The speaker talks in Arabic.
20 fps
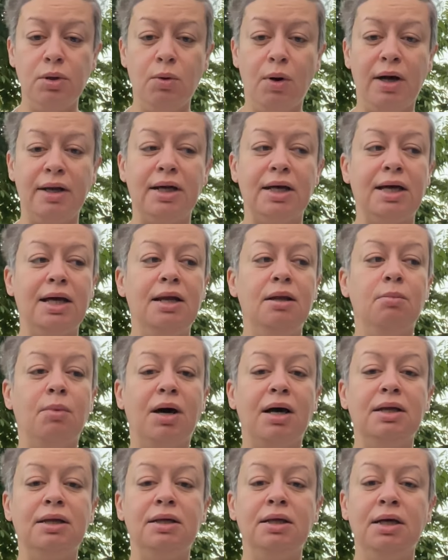وهنتكلم
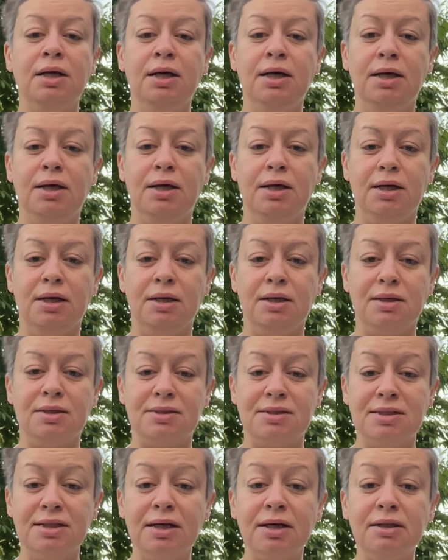عن آه،
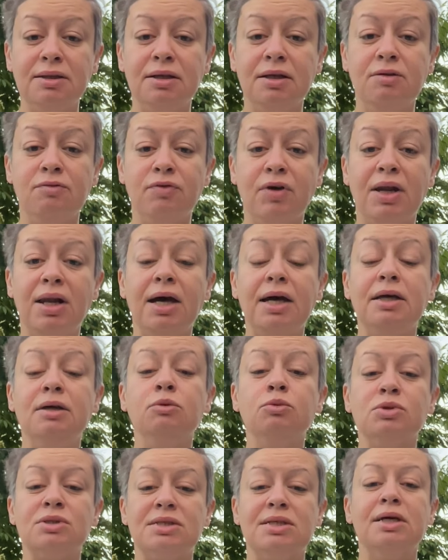صيغة الفلاحين
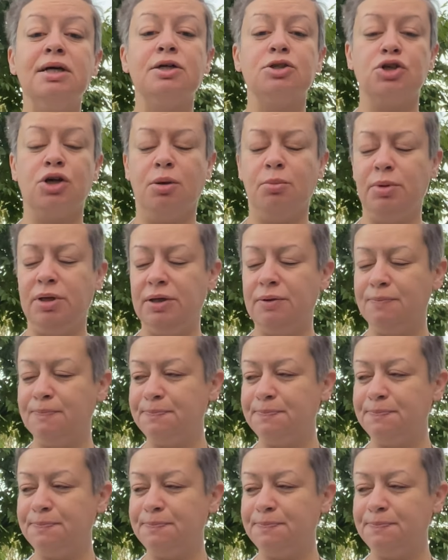والصيغة الشعبية